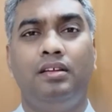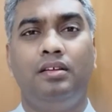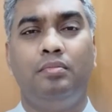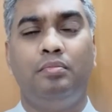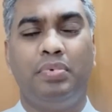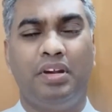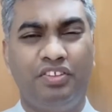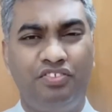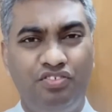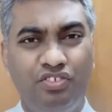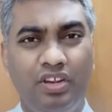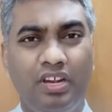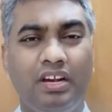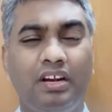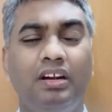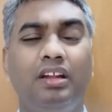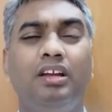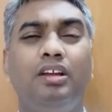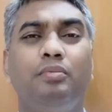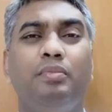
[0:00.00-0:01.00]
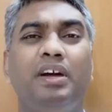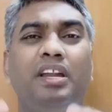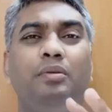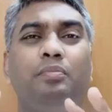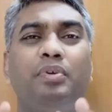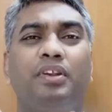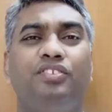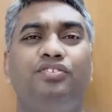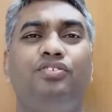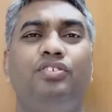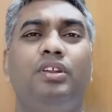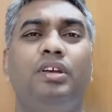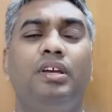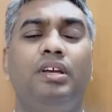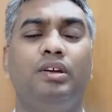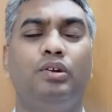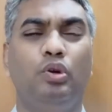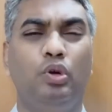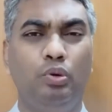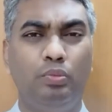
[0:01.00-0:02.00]
பிரச்சனைகளுக்கு மேல பிரச்சனை
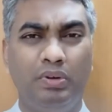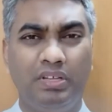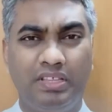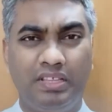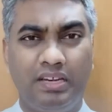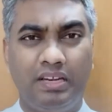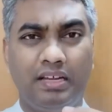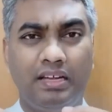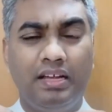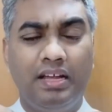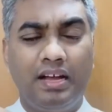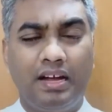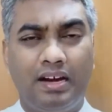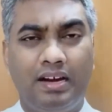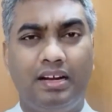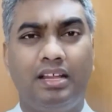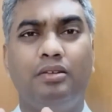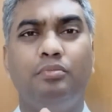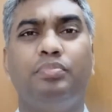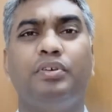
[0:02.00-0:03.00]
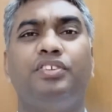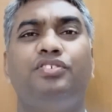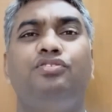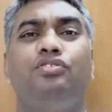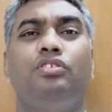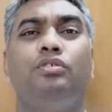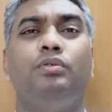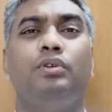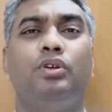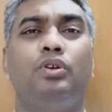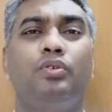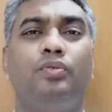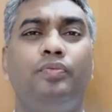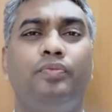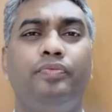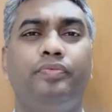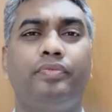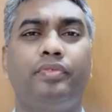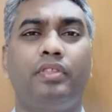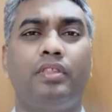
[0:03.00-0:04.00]
குடும்பத்துல கடன் பிரச்சனை வரும்
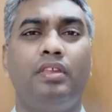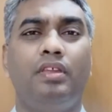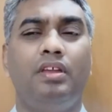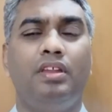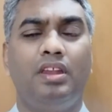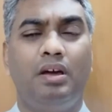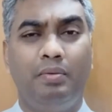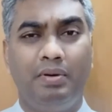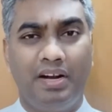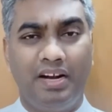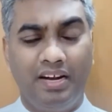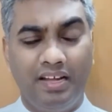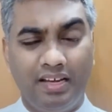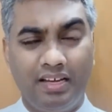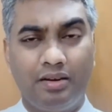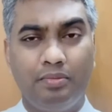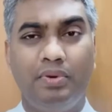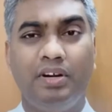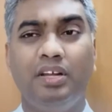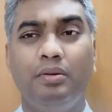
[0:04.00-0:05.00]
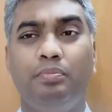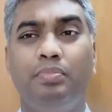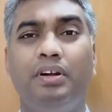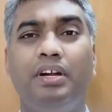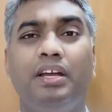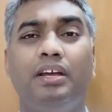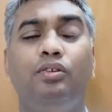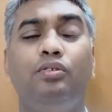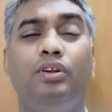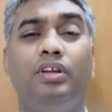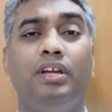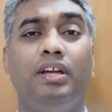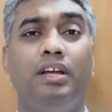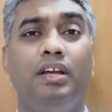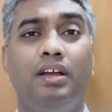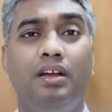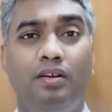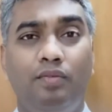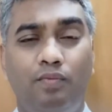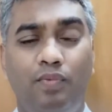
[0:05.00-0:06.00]
நம்ம நினைக்கிறபடி பிள்ளைகளுடைய
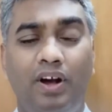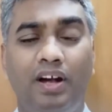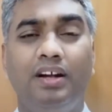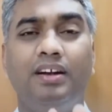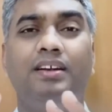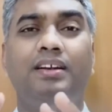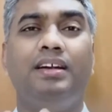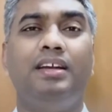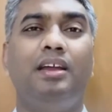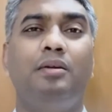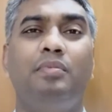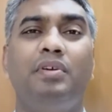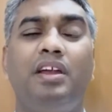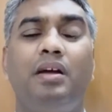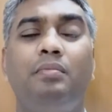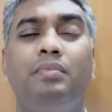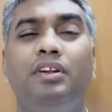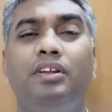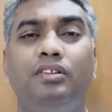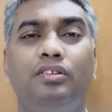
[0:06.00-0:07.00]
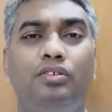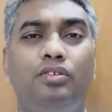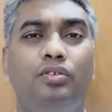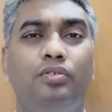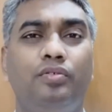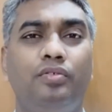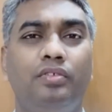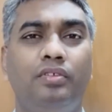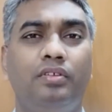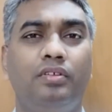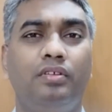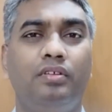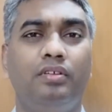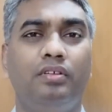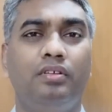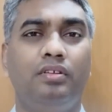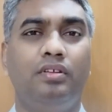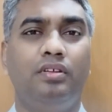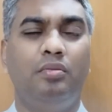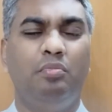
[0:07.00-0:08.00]
வாழ்க்கை அமையாமல் இருக்கும்
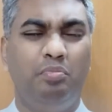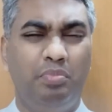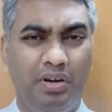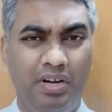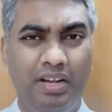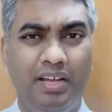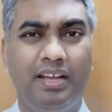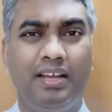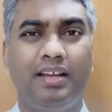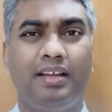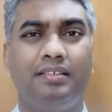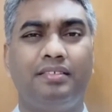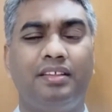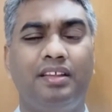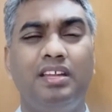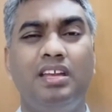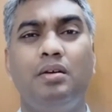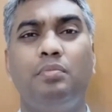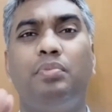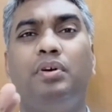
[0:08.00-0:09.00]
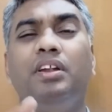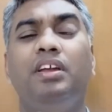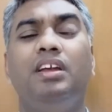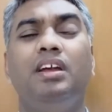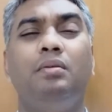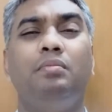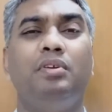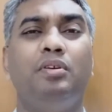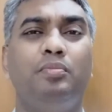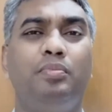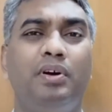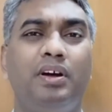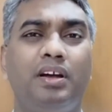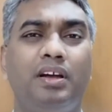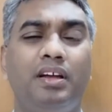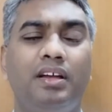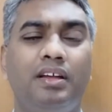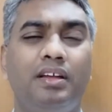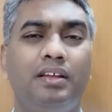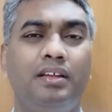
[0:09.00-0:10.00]
பிள்ளைங்க சரியா படிக்காம இருப்பாங்க
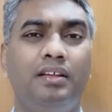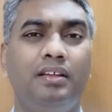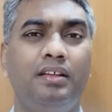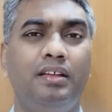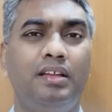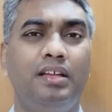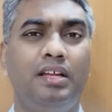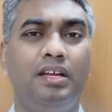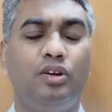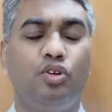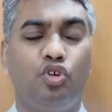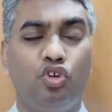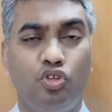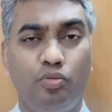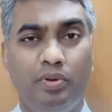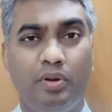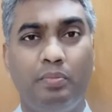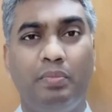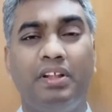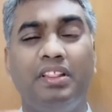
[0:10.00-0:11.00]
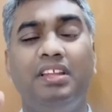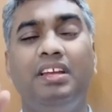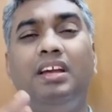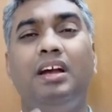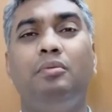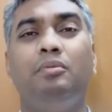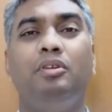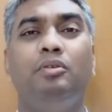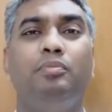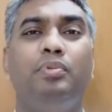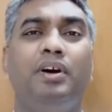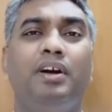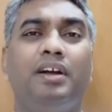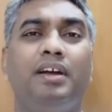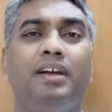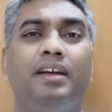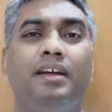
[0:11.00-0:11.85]
கொஞ்சம் பேர் மதிக்காம இருப்பாங்க